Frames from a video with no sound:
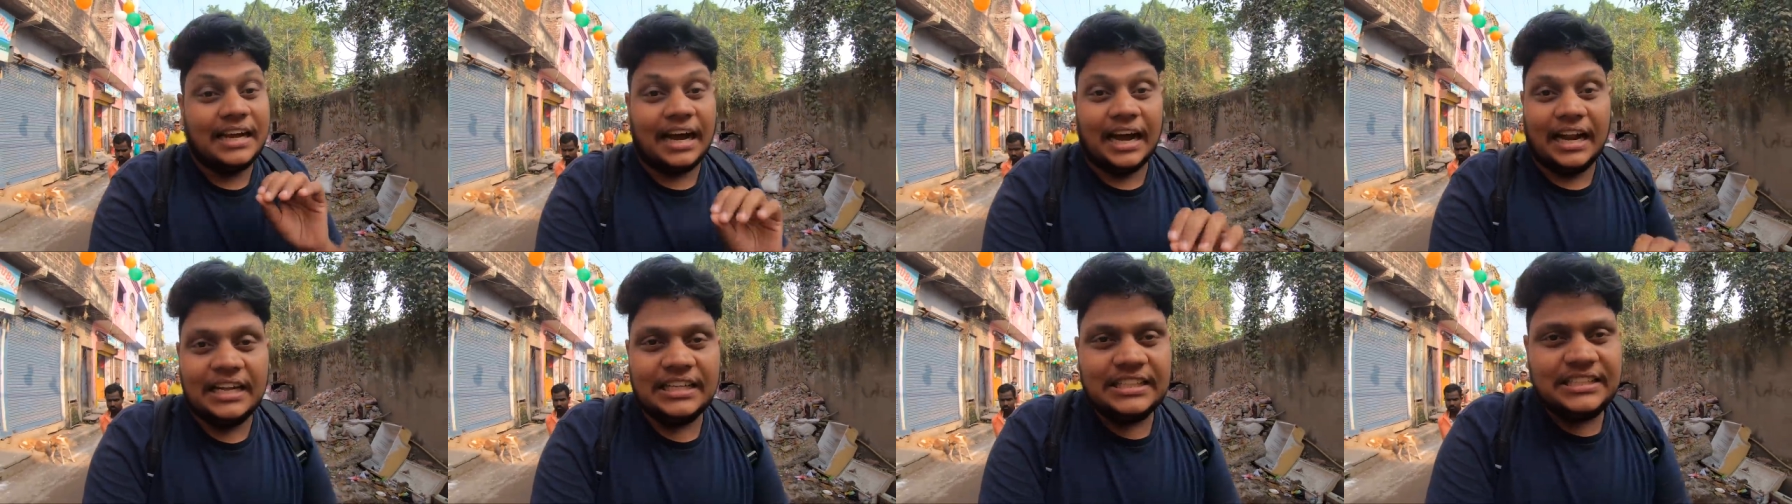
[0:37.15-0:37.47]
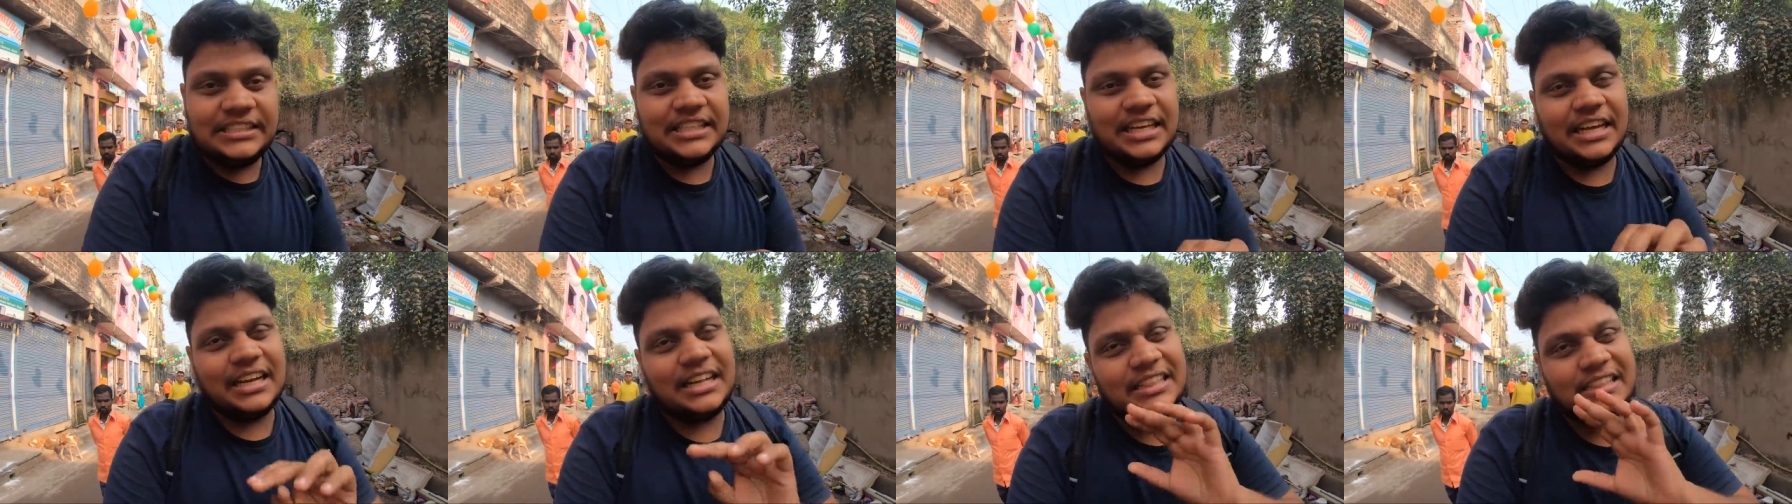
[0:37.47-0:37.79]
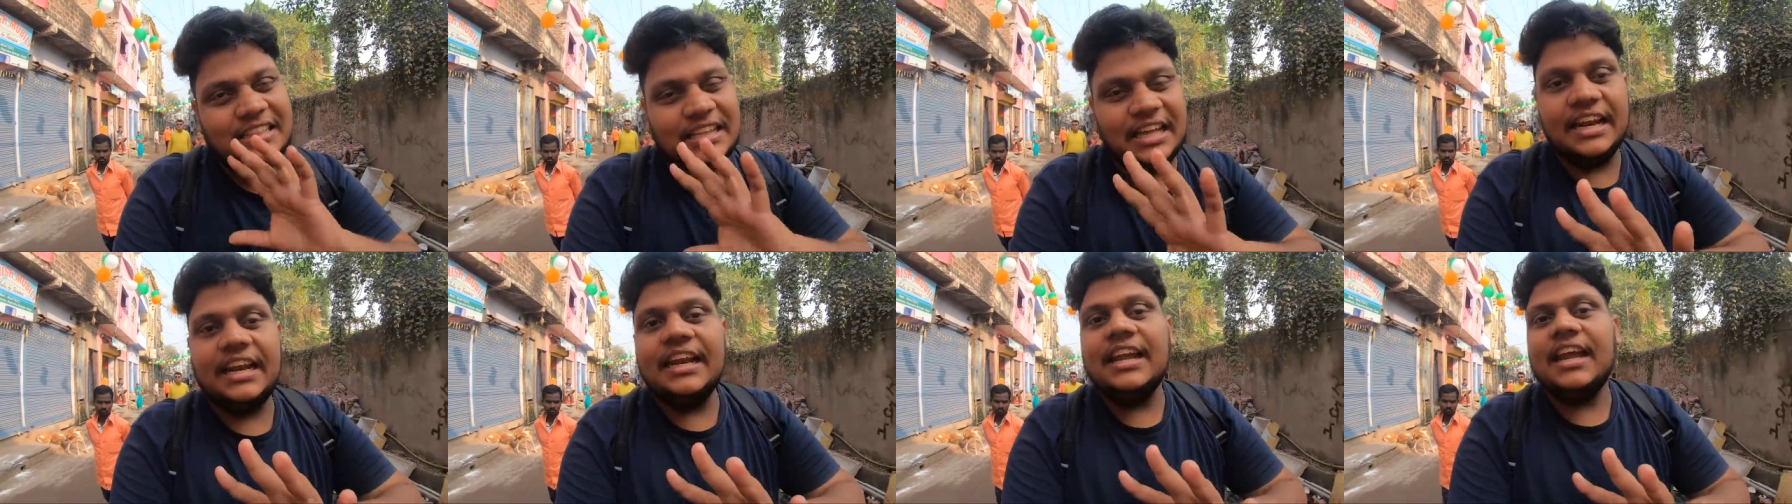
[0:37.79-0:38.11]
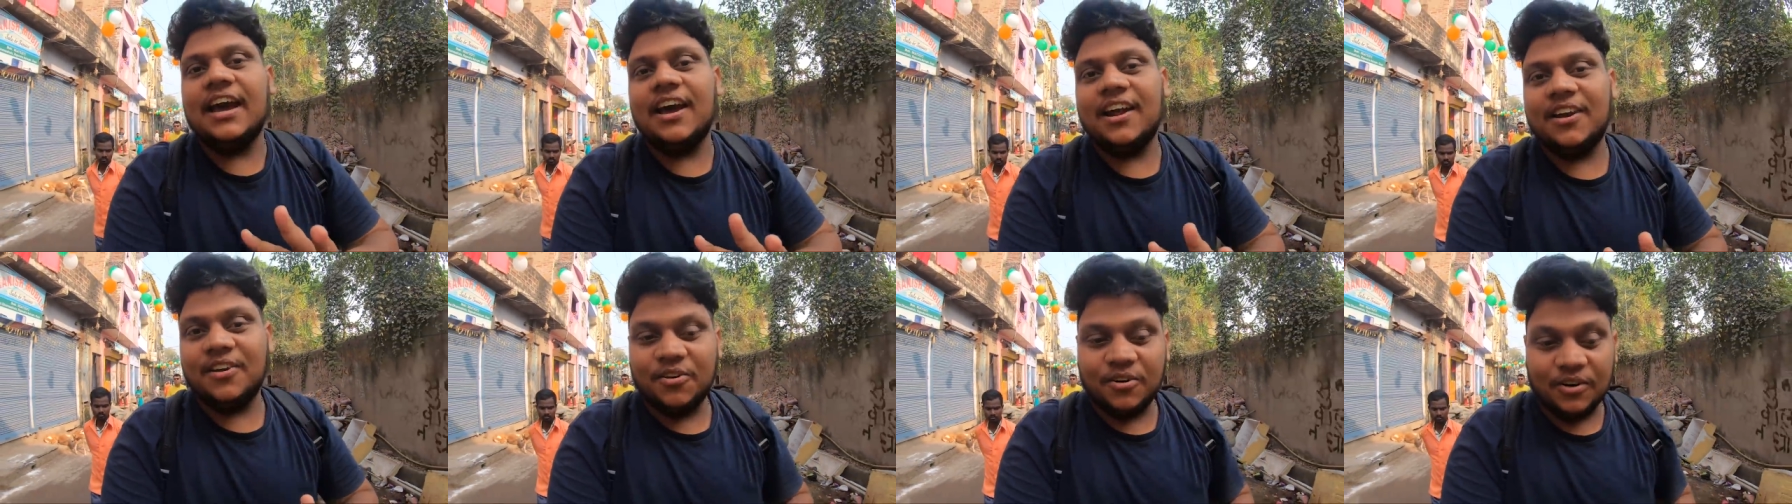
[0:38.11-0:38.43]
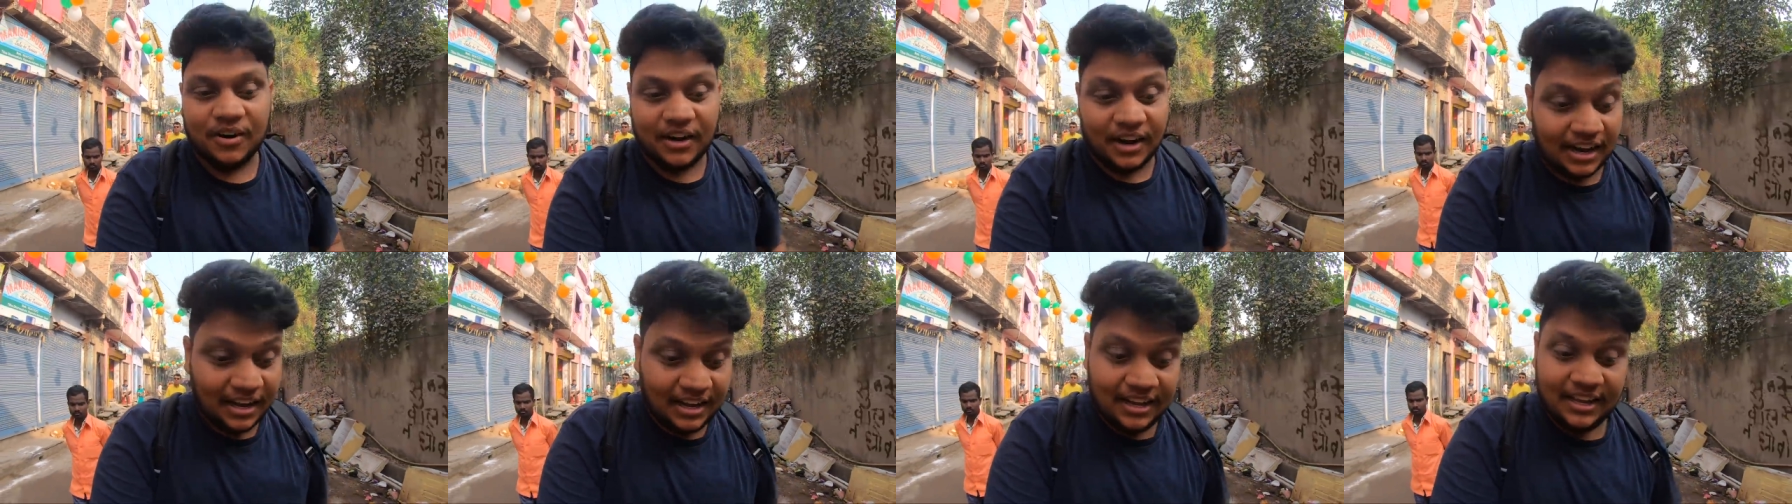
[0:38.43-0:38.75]
கல்ச்சர் தெரியா
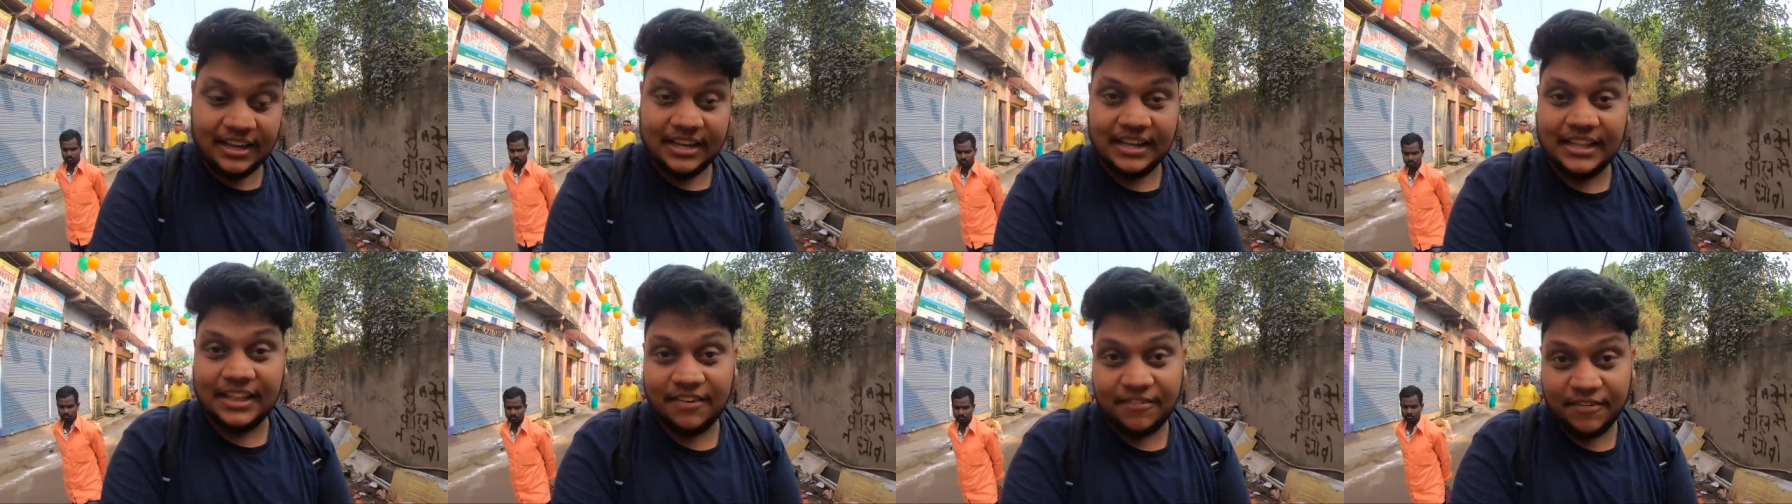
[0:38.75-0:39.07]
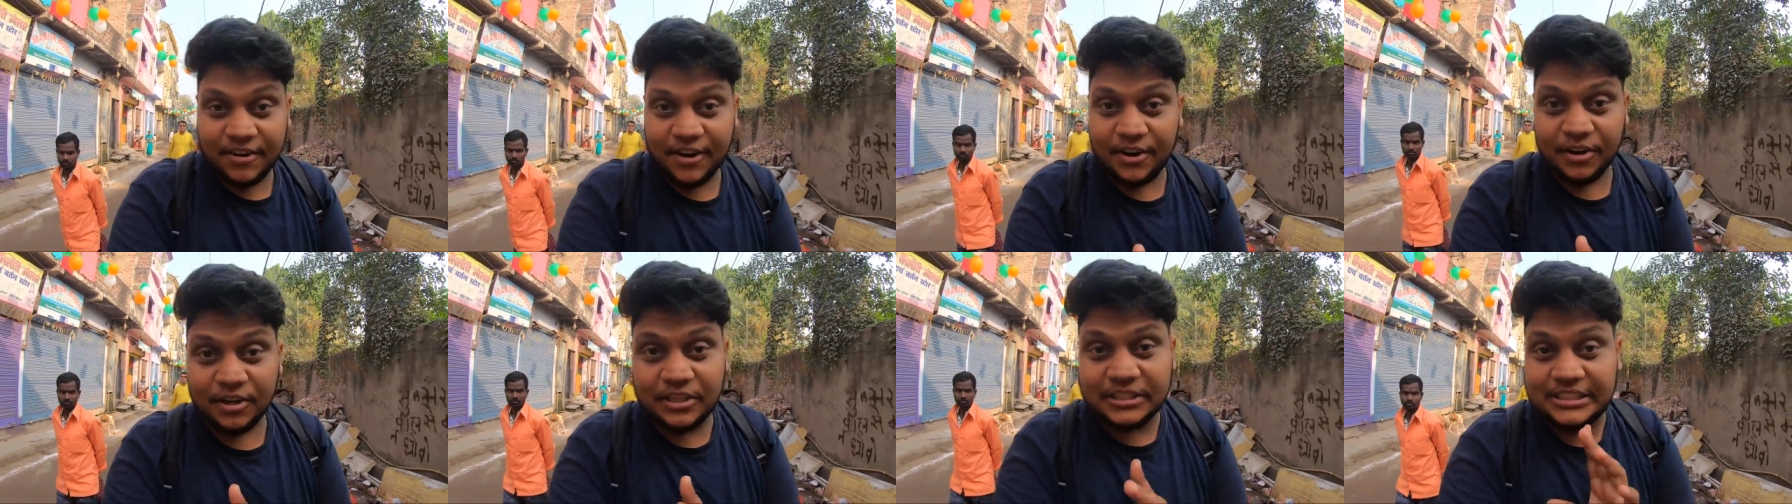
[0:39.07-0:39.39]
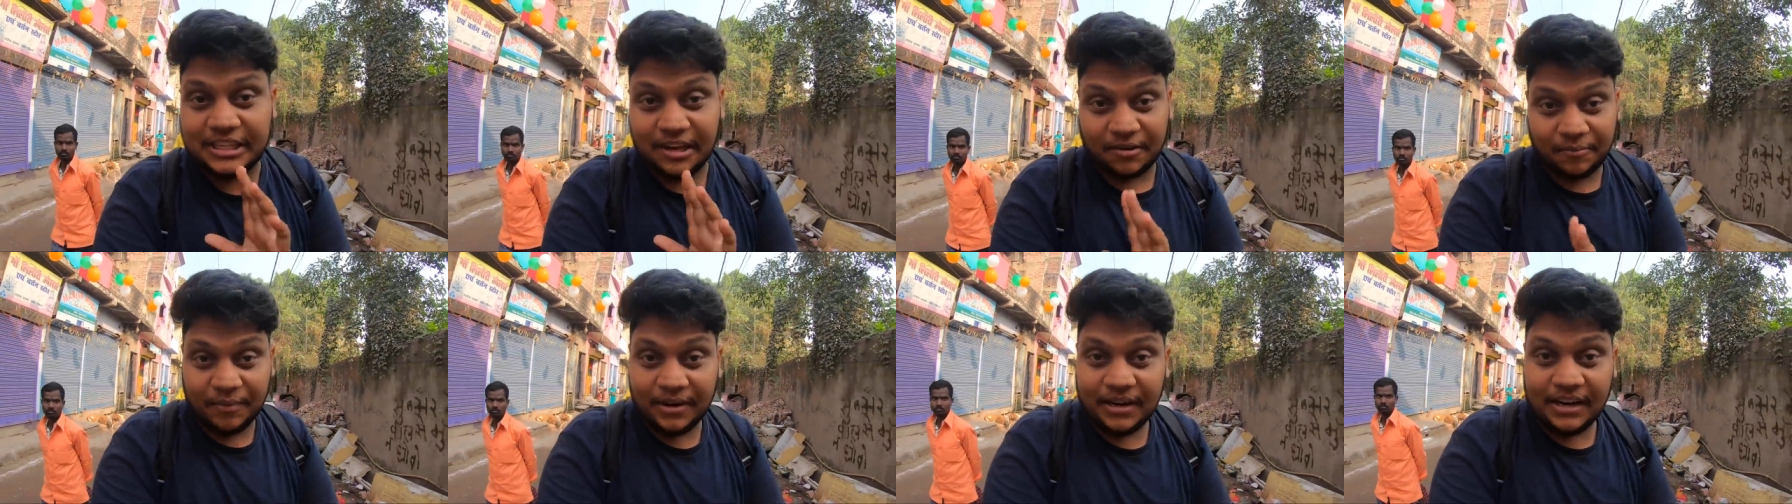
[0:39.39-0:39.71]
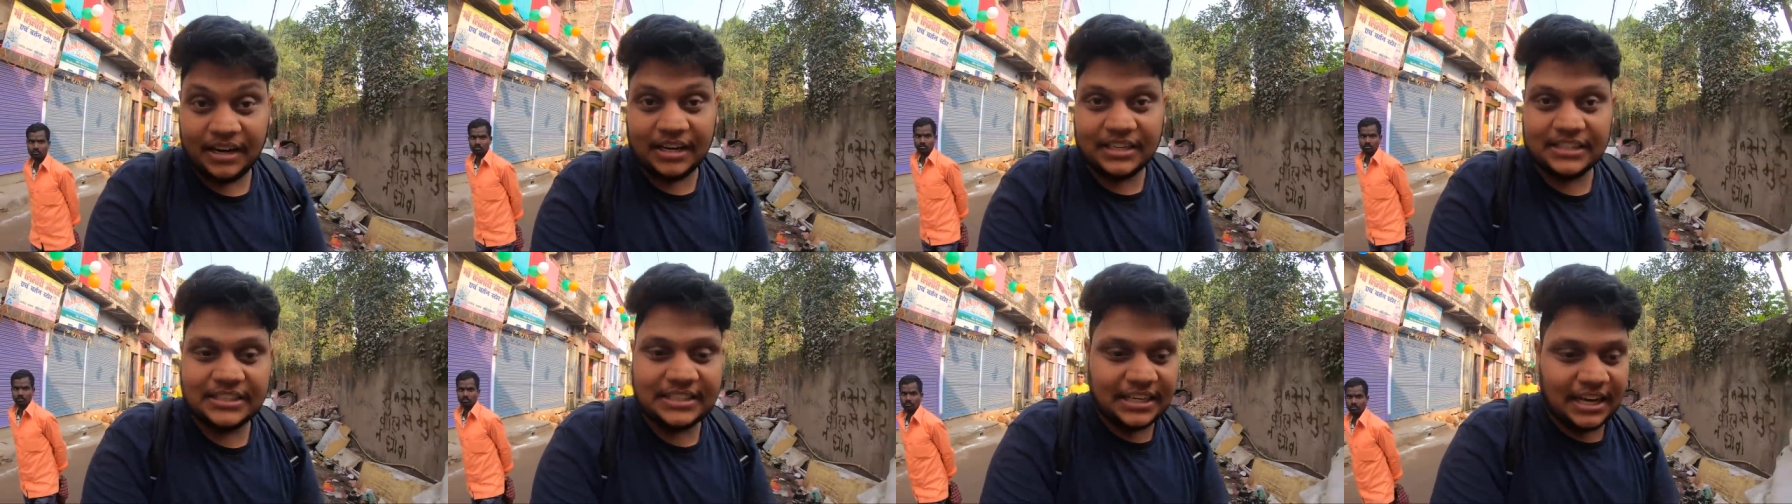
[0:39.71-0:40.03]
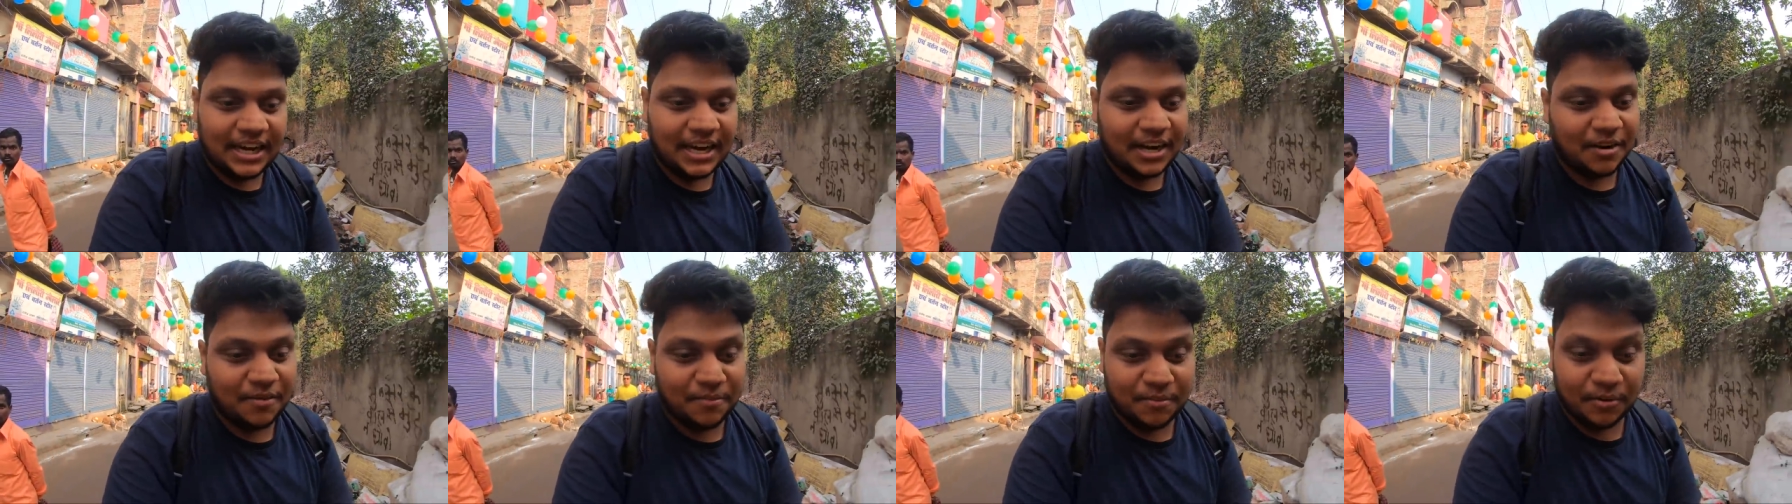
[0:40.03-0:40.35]
இருக்குங்க இந்த வீடியோ செம்ம
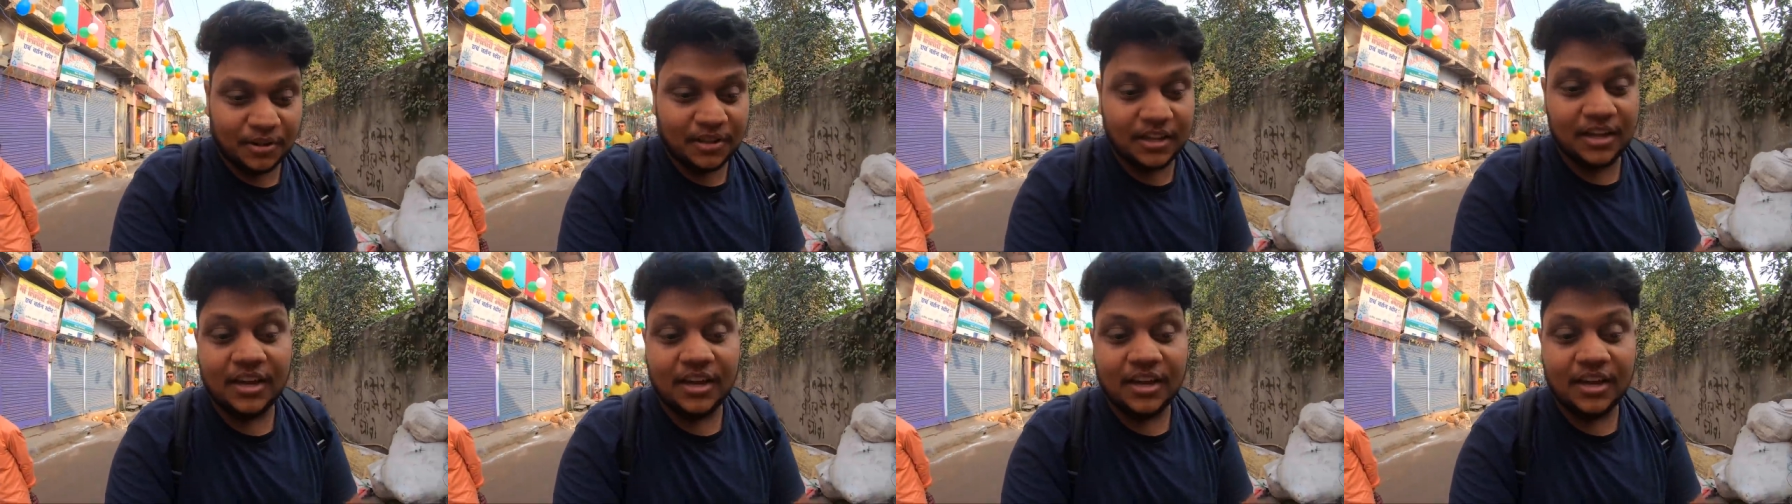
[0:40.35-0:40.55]
இன்ட்ரெஸ்டிங்காக இருக்கும்